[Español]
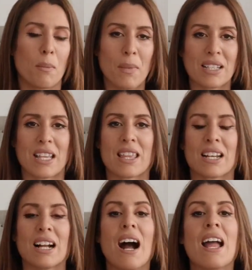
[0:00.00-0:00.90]
más de
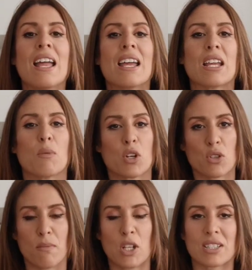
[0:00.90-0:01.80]
cerca. Y bueno,
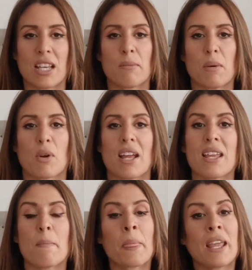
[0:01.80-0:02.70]
os invito a seguirme por
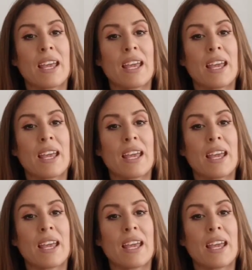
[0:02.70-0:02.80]
allí.